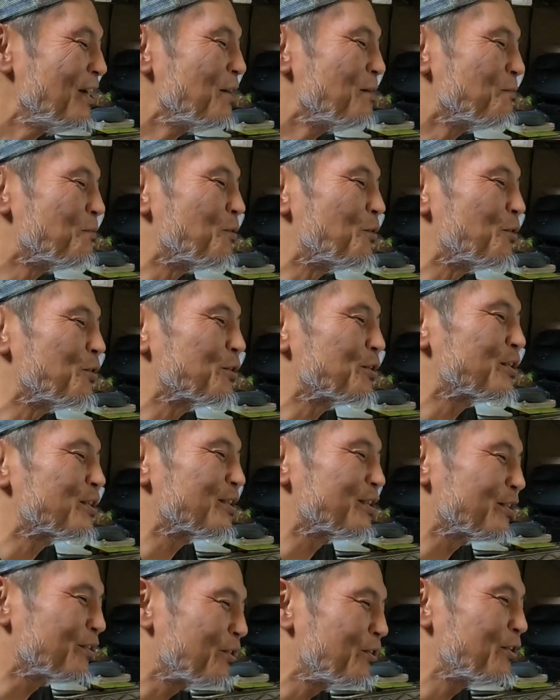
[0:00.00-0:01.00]
ど、もう
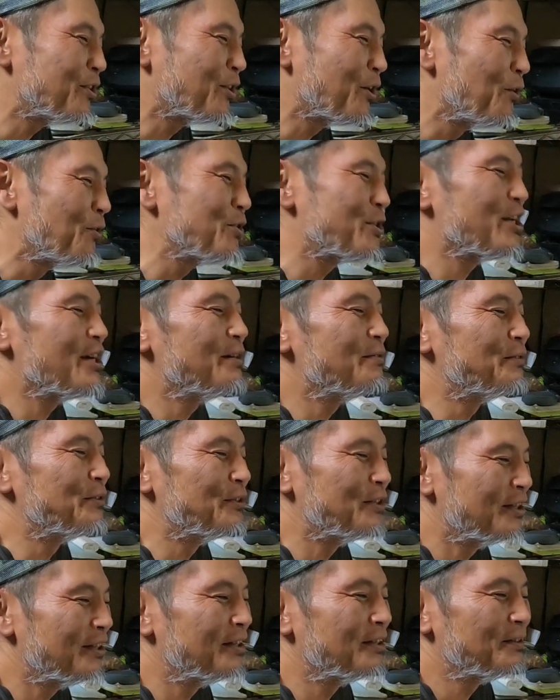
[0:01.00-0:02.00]
すごい強者やも
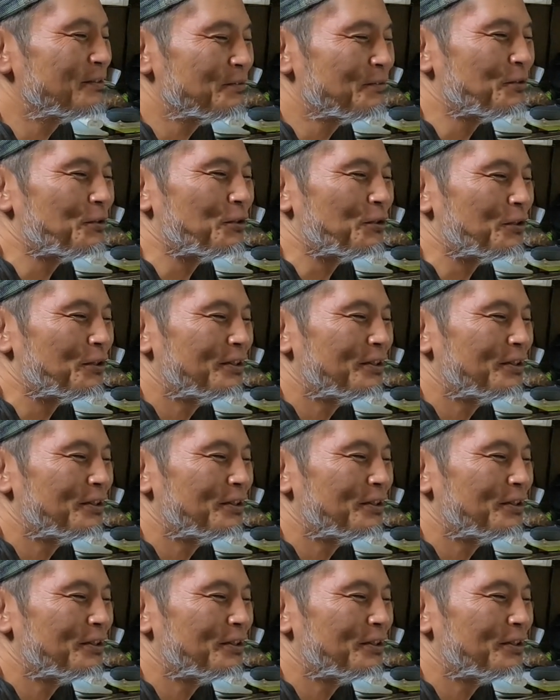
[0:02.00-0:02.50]
んねもうあ